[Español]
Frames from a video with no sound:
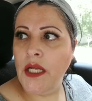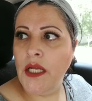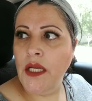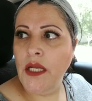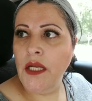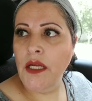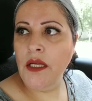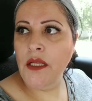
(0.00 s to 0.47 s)

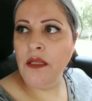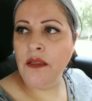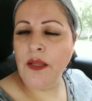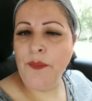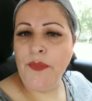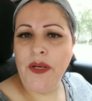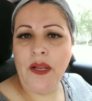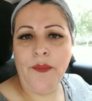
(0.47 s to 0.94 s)
Y
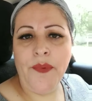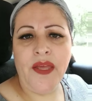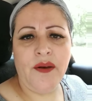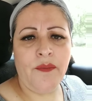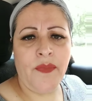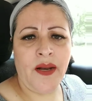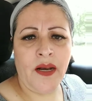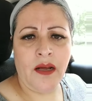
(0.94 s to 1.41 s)
también a
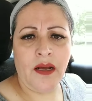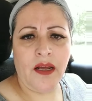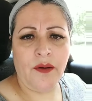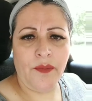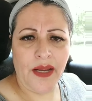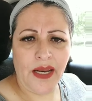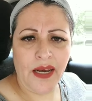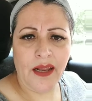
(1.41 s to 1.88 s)
mi hermana
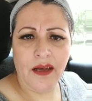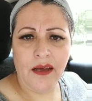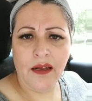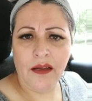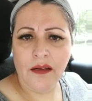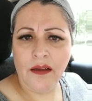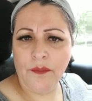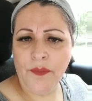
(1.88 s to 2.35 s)

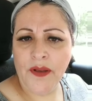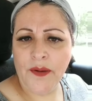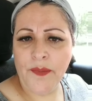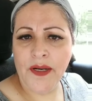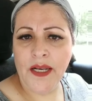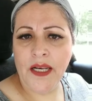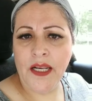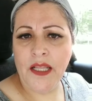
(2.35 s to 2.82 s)
Carmela, a mi
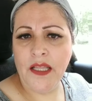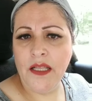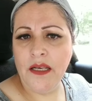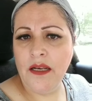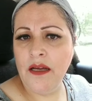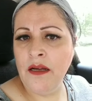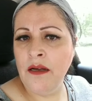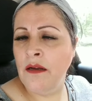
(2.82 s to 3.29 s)
hermana
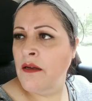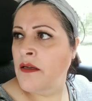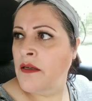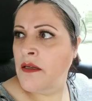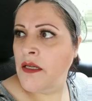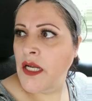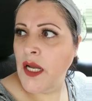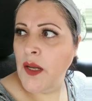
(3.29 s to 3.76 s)
nedina
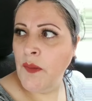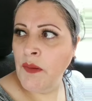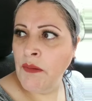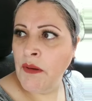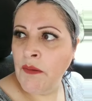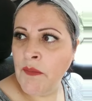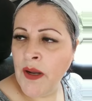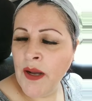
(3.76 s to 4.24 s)
a
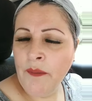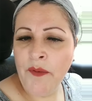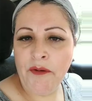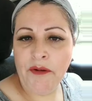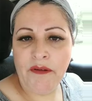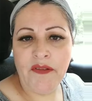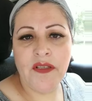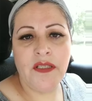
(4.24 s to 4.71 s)
mi mamá
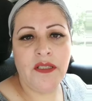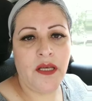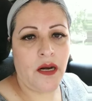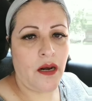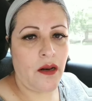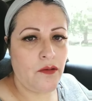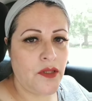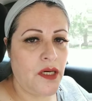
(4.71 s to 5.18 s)
me fue a
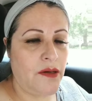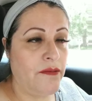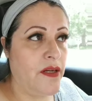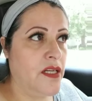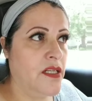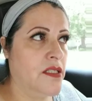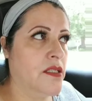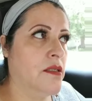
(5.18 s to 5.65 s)
visitarla otra
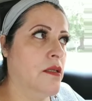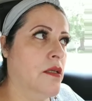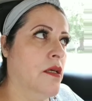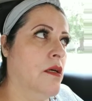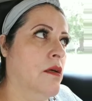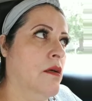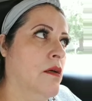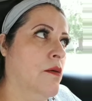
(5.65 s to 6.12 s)
vez,
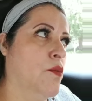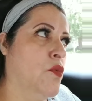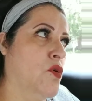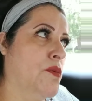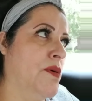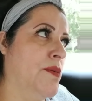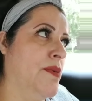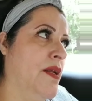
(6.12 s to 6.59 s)

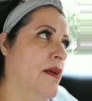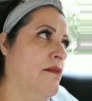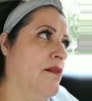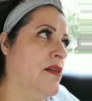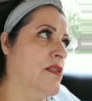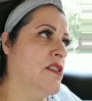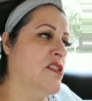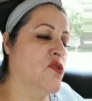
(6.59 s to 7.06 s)
por
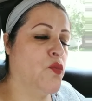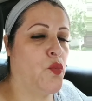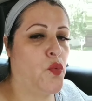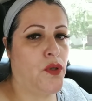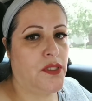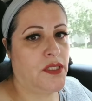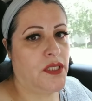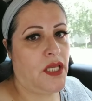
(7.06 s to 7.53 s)
primera vez
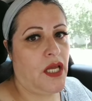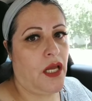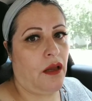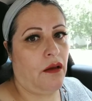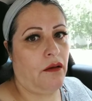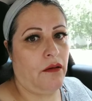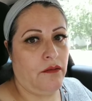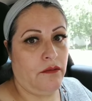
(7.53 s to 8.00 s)
después
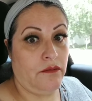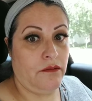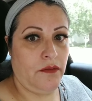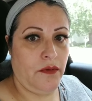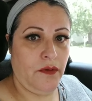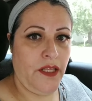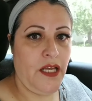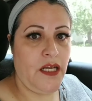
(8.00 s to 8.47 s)
de
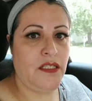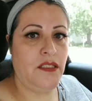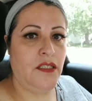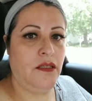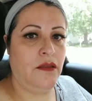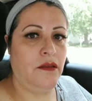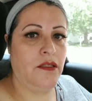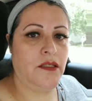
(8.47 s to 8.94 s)

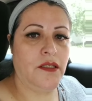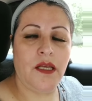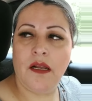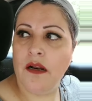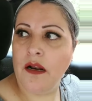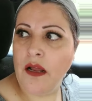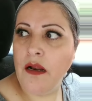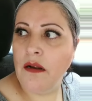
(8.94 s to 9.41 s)
días de
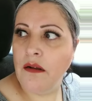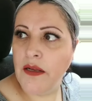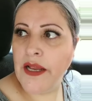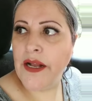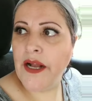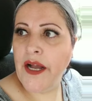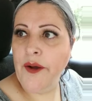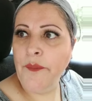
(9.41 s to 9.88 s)
estar
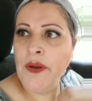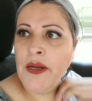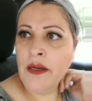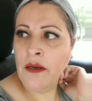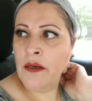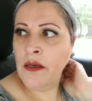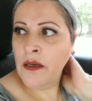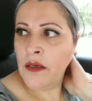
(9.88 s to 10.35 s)
en
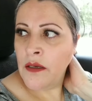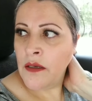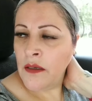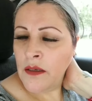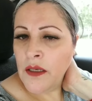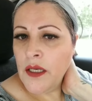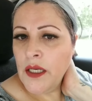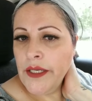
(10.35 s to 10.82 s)
cama.
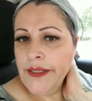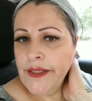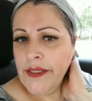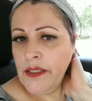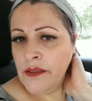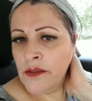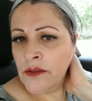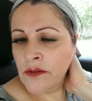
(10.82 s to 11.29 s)

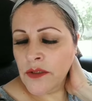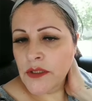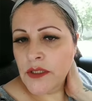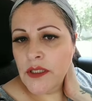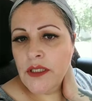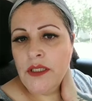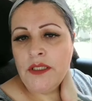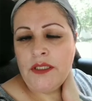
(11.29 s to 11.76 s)

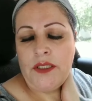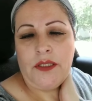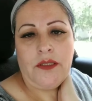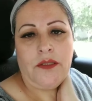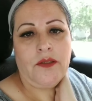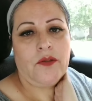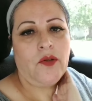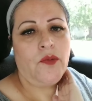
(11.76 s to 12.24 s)

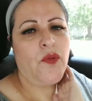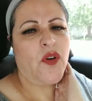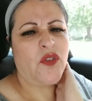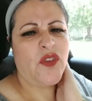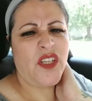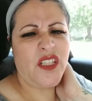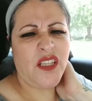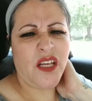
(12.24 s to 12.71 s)
Entonces estoy muy
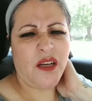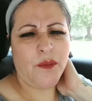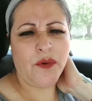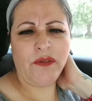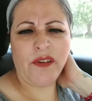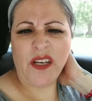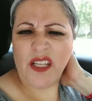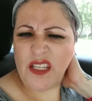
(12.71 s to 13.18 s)
contenta,
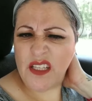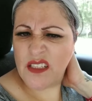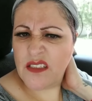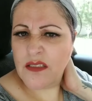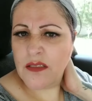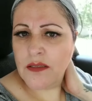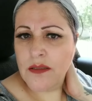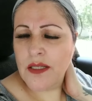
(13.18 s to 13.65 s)
muy
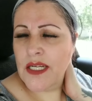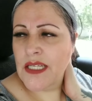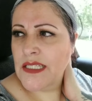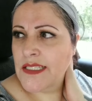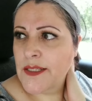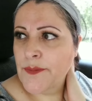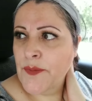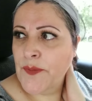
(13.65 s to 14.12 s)
feliz,
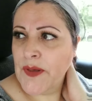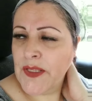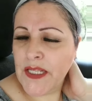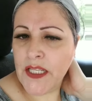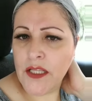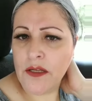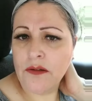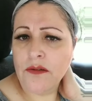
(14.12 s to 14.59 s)
gracias a mi Padre